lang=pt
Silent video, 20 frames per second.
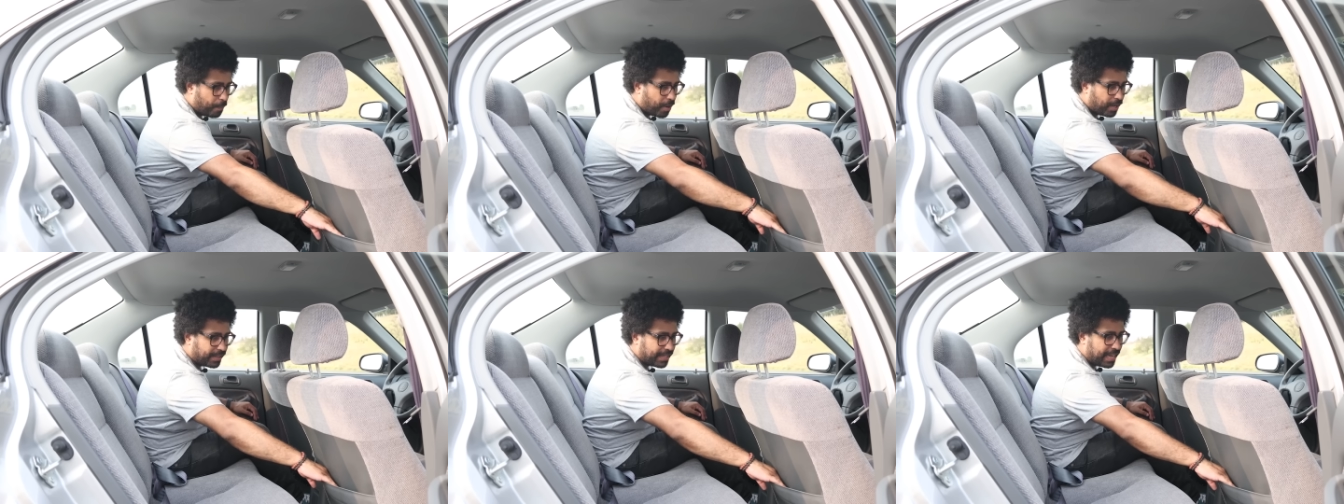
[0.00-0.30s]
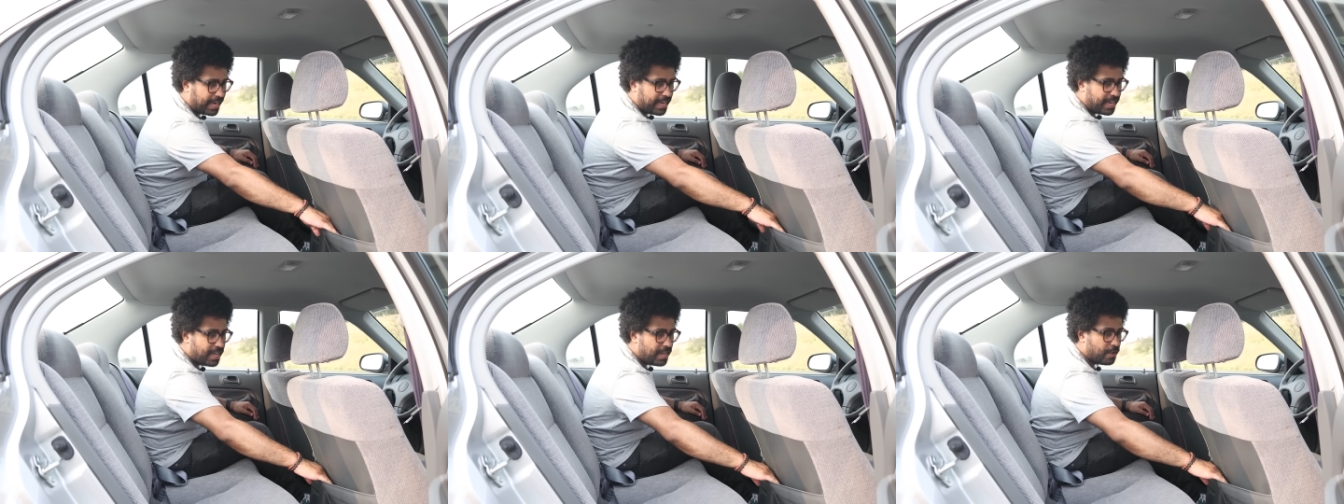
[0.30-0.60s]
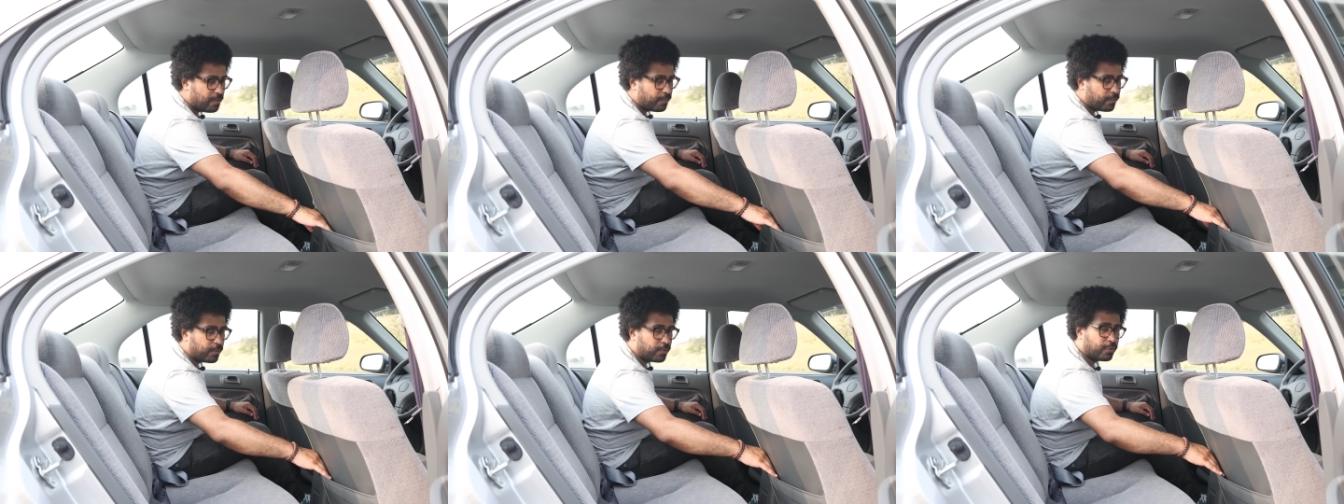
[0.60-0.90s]

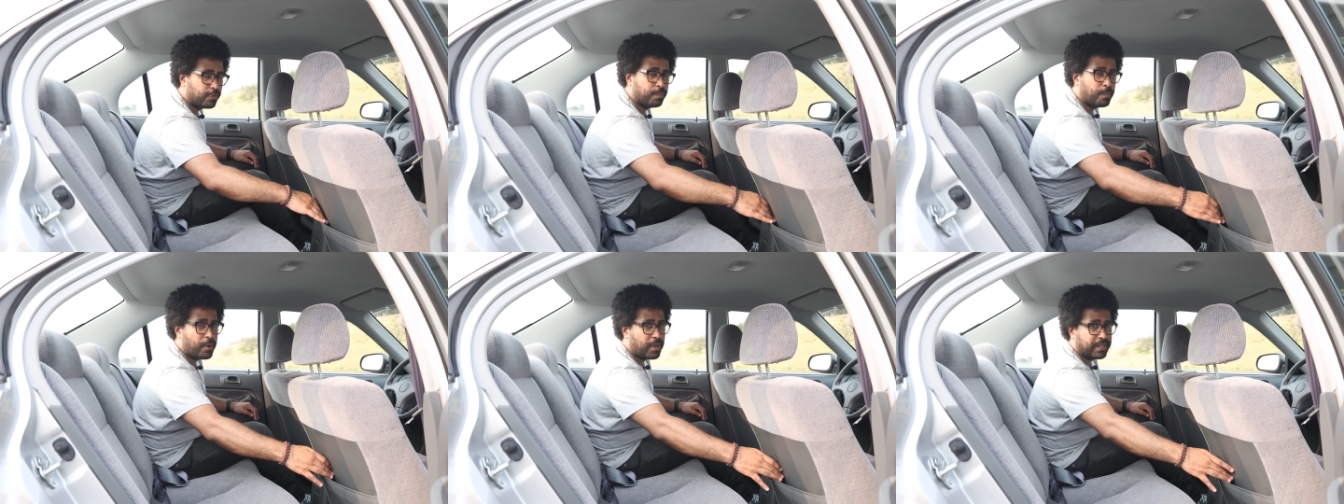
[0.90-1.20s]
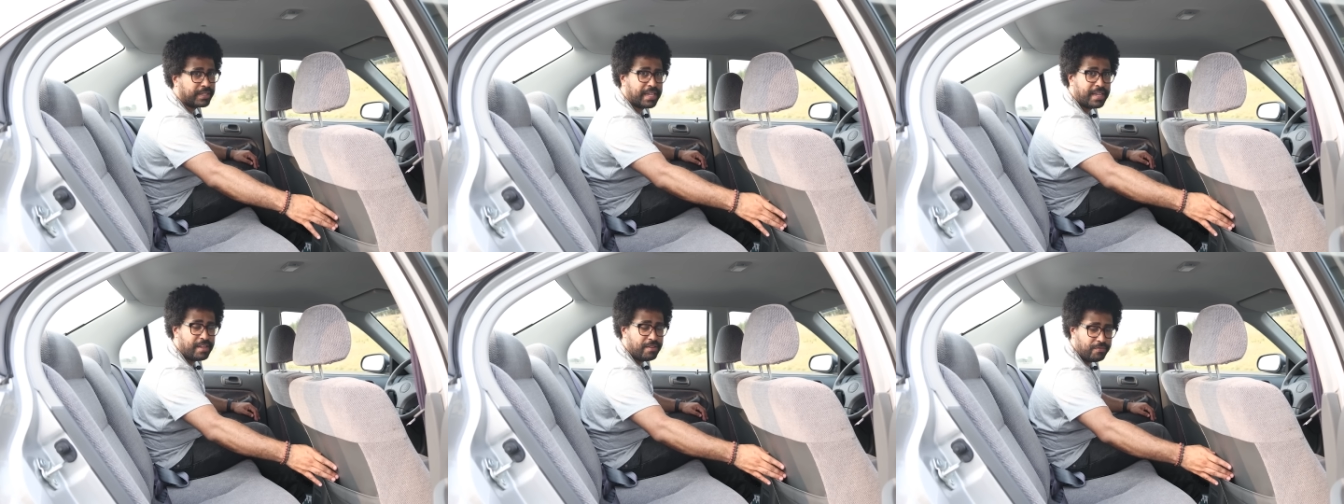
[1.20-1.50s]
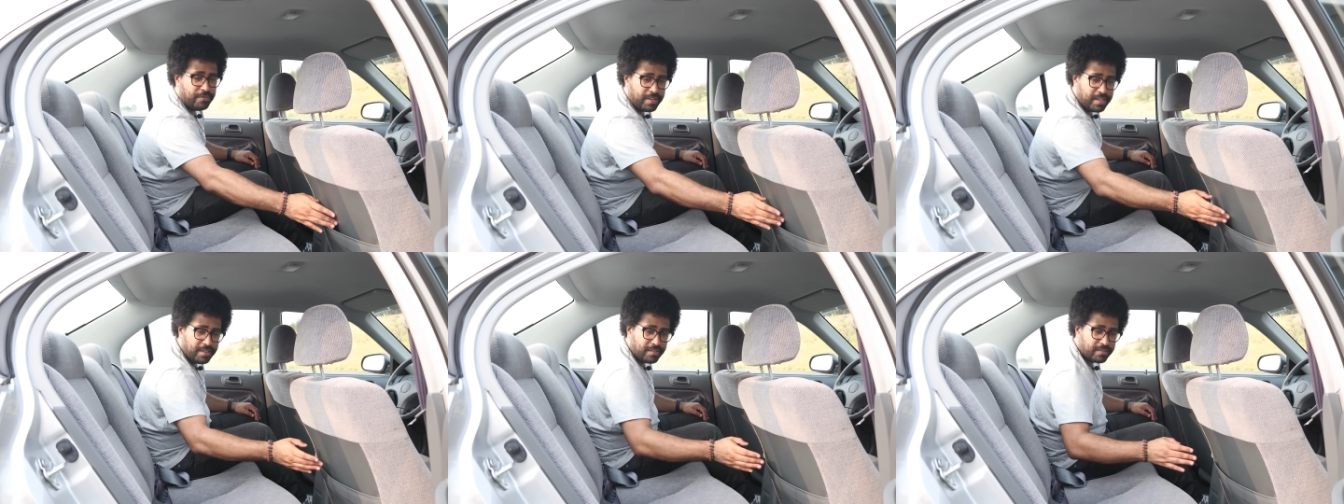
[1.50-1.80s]
porta-livros,
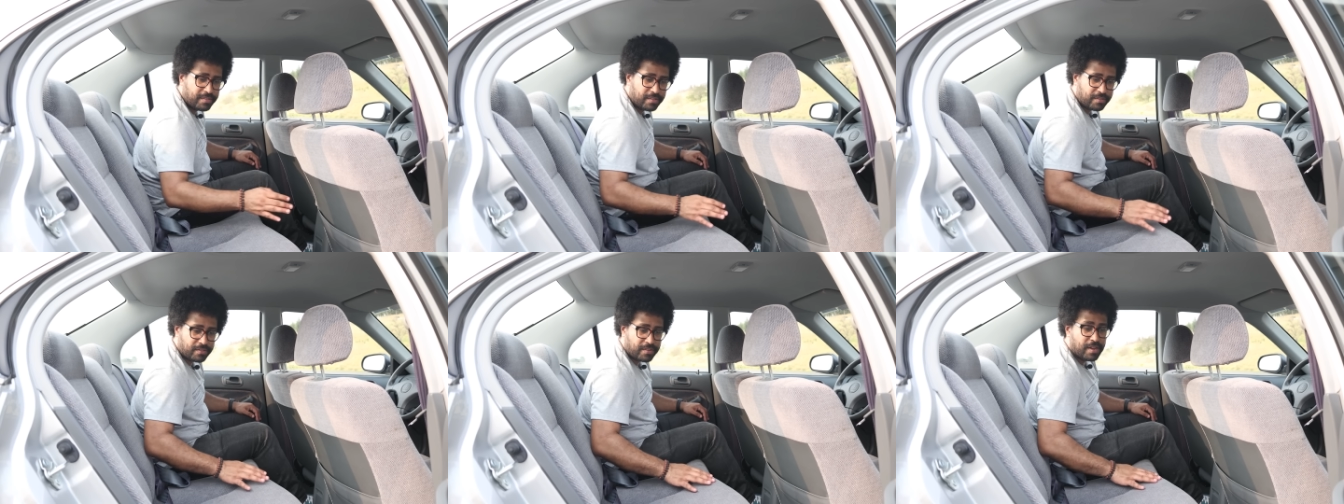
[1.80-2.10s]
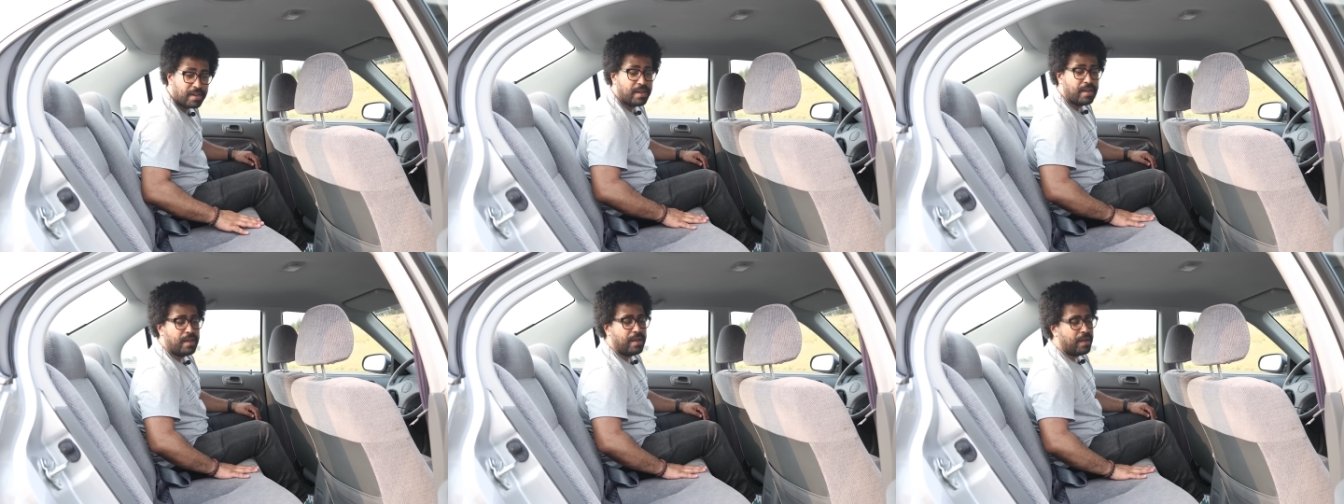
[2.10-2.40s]
porta-revistas.